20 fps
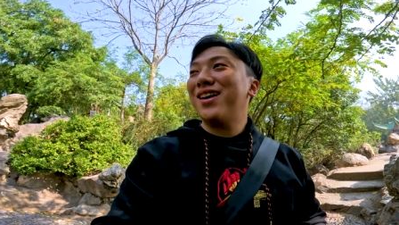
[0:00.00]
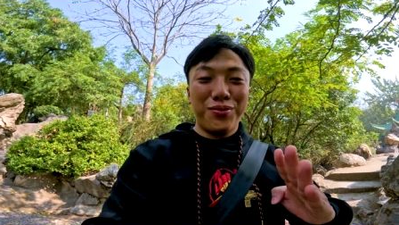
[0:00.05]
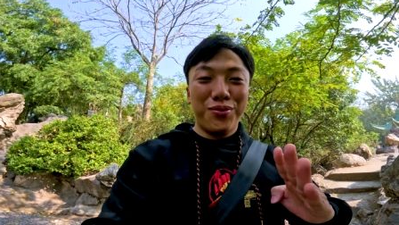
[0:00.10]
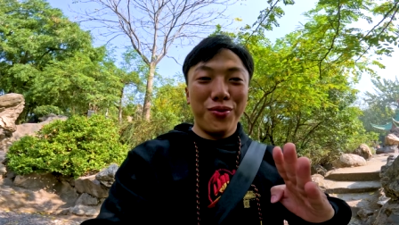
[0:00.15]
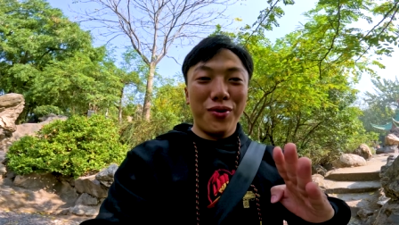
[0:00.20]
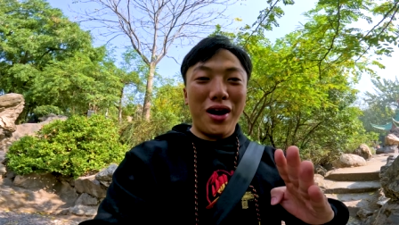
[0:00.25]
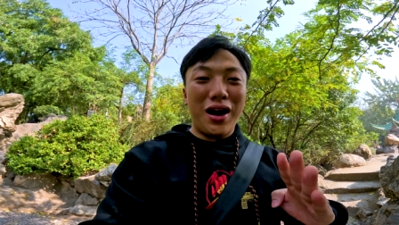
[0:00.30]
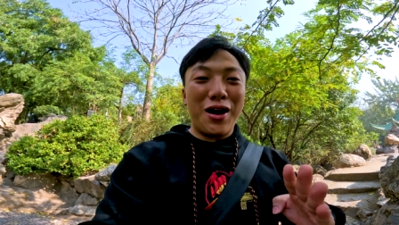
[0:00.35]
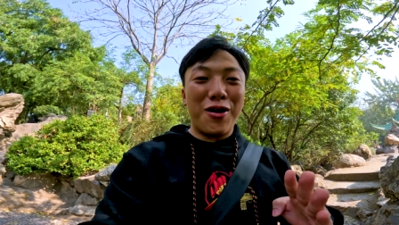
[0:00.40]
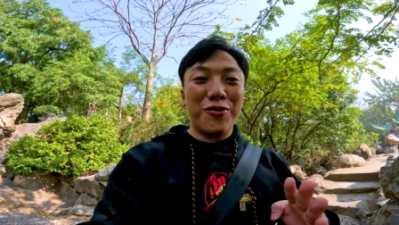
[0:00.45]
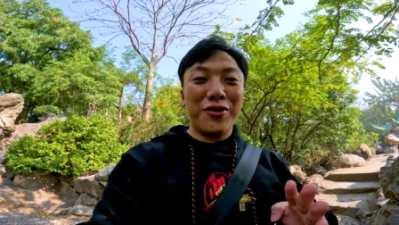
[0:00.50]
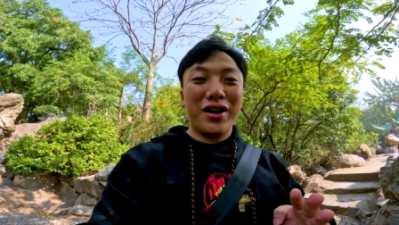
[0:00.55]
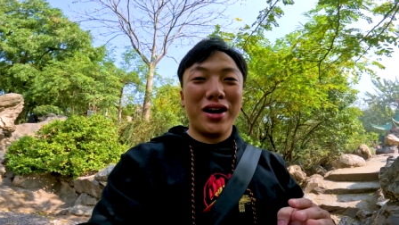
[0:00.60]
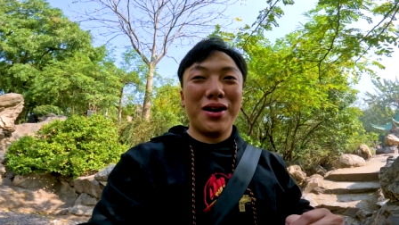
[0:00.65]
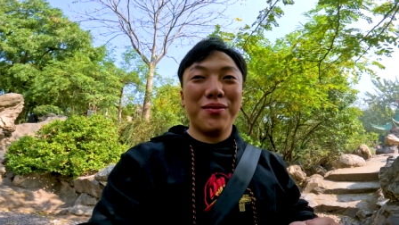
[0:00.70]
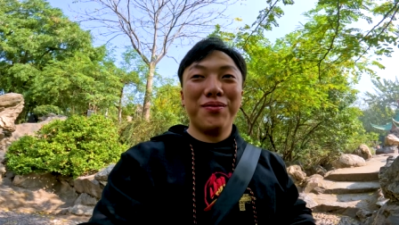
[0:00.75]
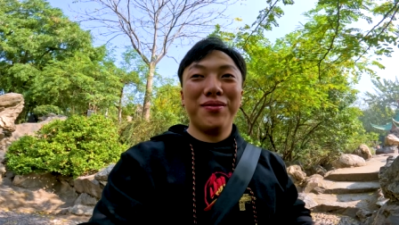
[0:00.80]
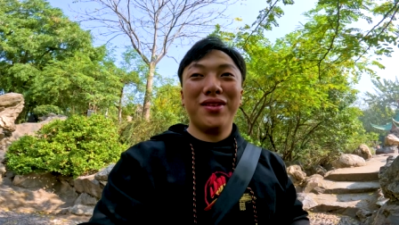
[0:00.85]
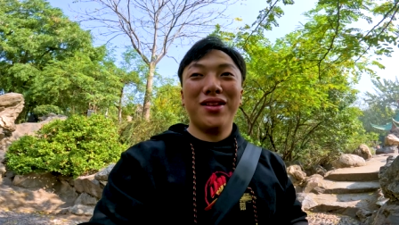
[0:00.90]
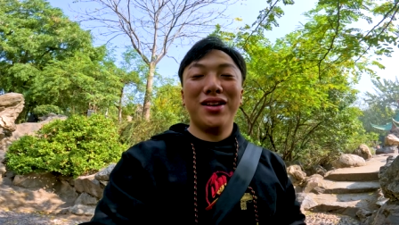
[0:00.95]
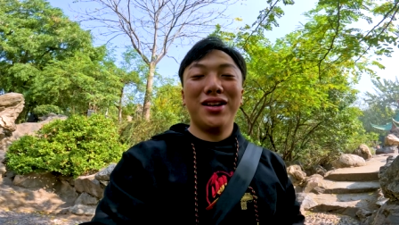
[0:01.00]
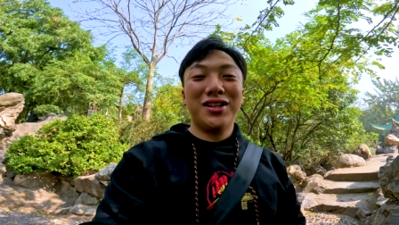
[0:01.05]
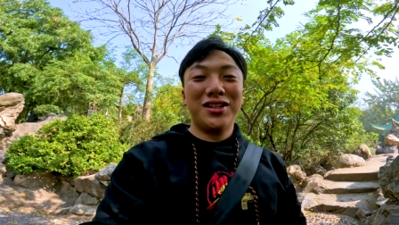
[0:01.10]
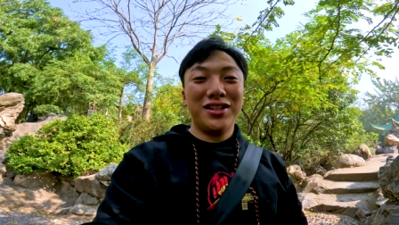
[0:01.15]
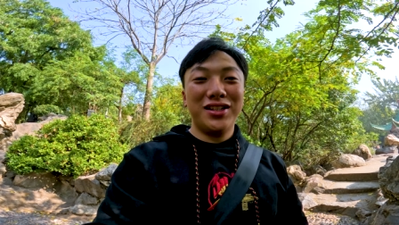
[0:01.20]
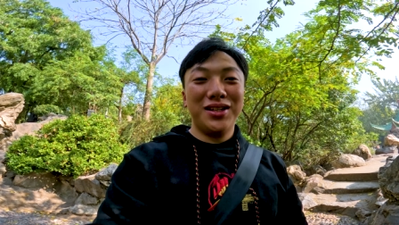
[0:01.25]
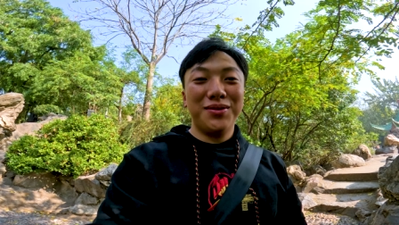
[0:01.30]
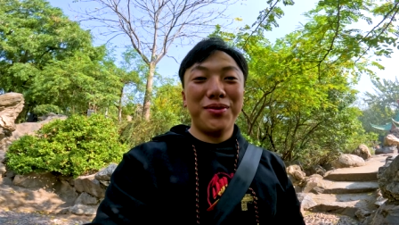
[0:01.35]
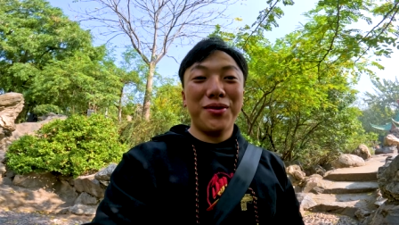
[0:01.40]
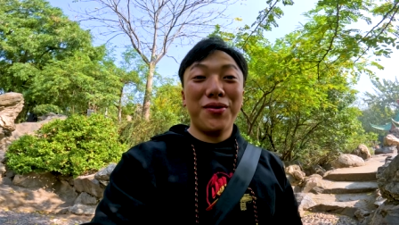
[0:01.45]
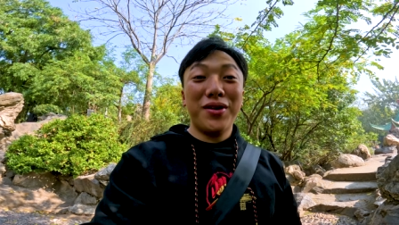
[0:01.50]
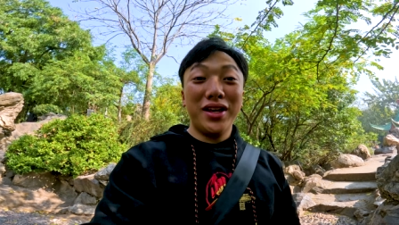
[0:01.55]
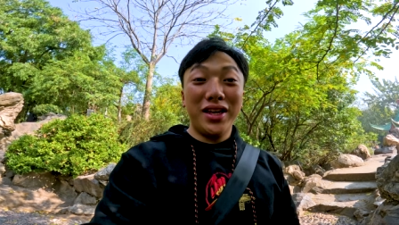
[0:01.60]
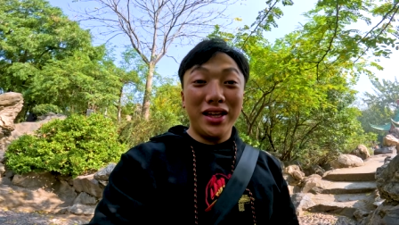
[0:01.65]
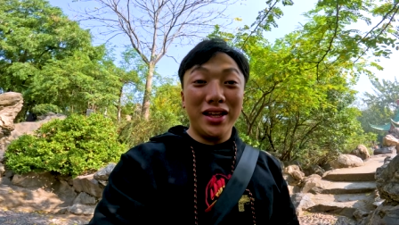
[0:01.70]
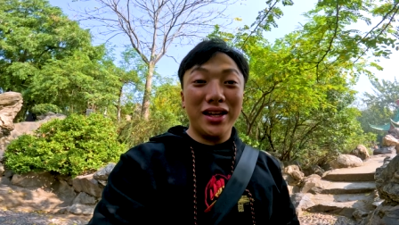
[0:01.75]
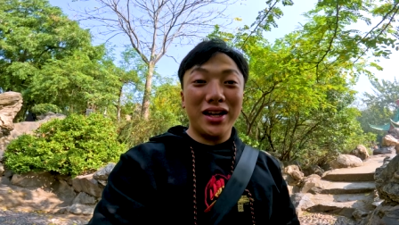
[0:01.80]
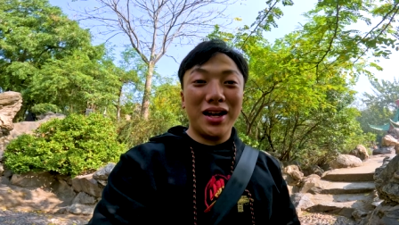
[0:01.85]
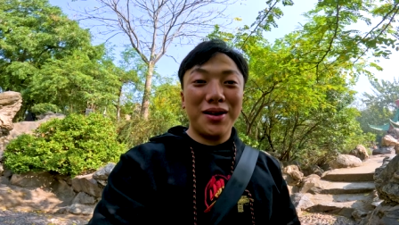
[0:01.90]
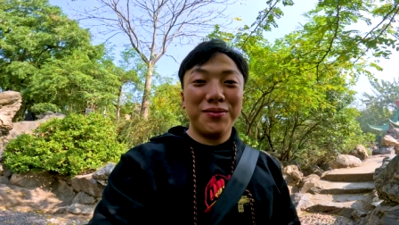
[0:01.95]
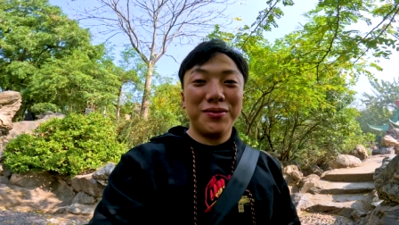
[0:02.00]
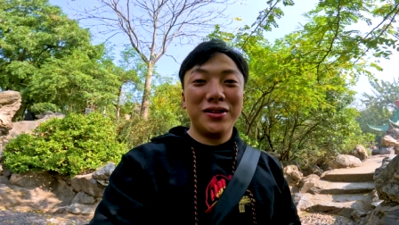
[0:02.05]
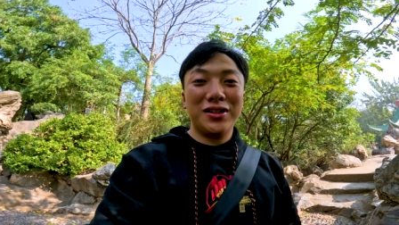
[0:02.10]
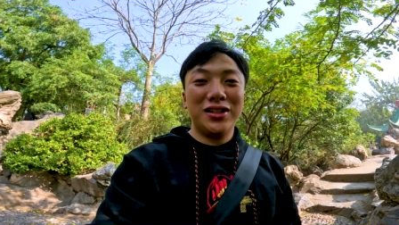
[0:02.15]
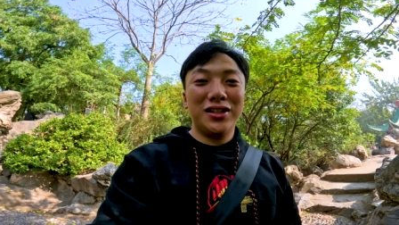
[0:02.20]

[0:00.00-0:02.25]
ภูเขานะครับสือแปลว่าหินนะครับ